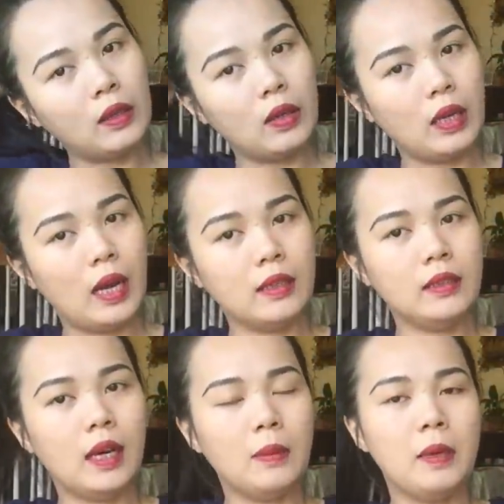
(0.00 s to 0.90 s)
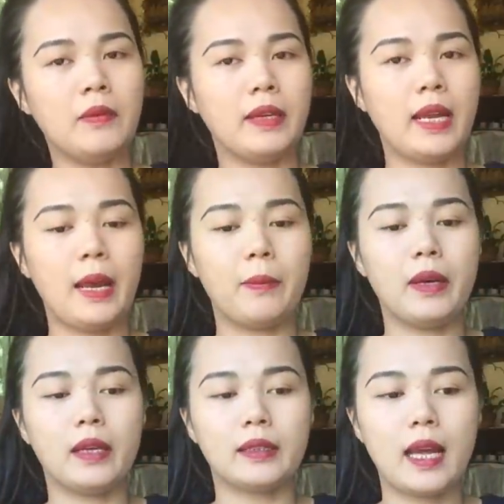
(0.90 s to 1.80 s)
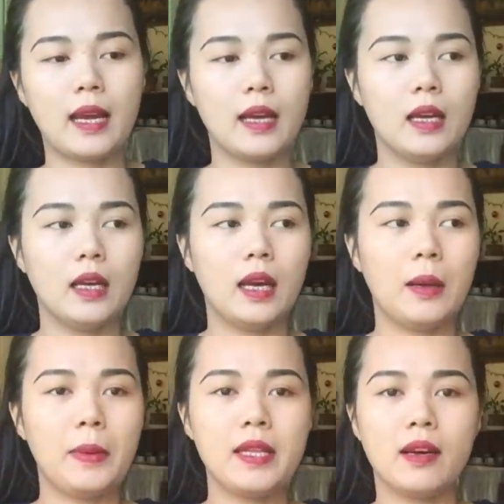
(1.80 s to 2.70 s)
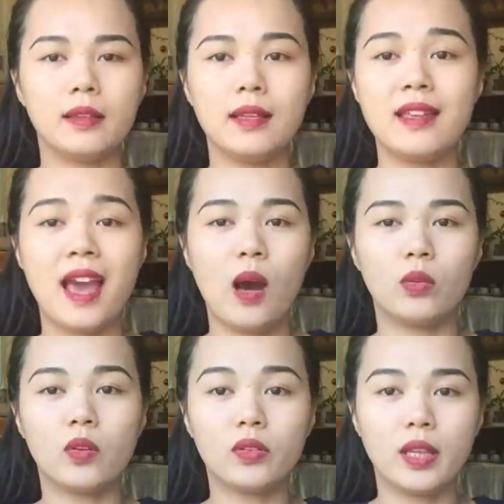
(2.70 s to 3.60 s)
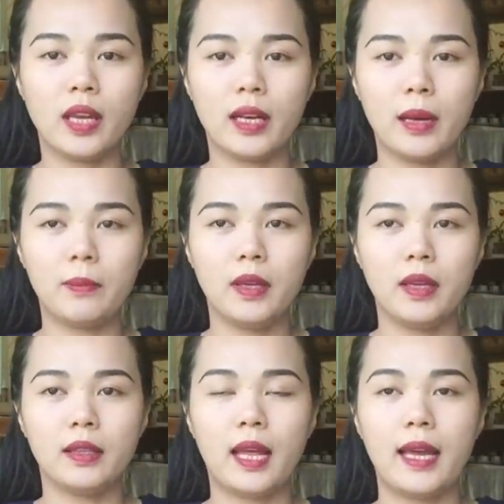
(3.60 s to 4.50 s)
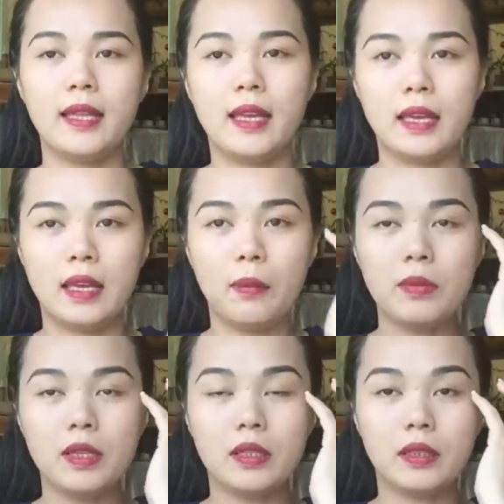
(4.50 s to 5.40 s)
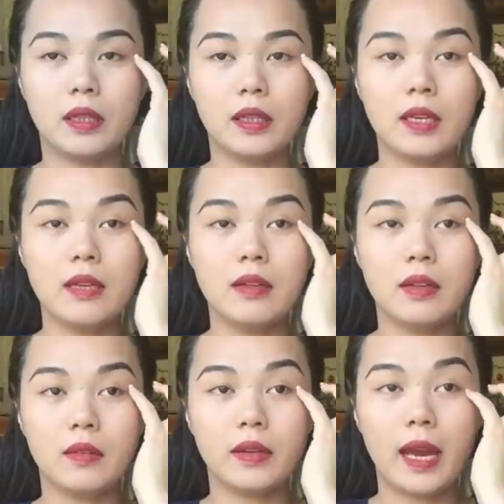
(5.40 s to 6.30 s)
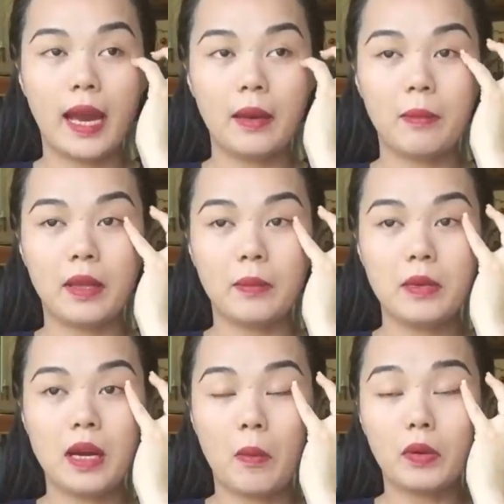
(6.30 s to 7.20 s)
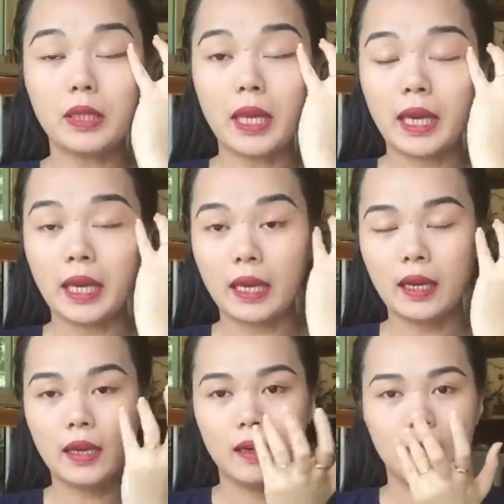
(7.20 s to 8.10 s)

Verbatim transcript: người ở ở bên việt nam á người ta à, bây giờ người ta giàu nó có tiền lắm tại vì giống như những cái đứa con gái mà giống như không có tiền á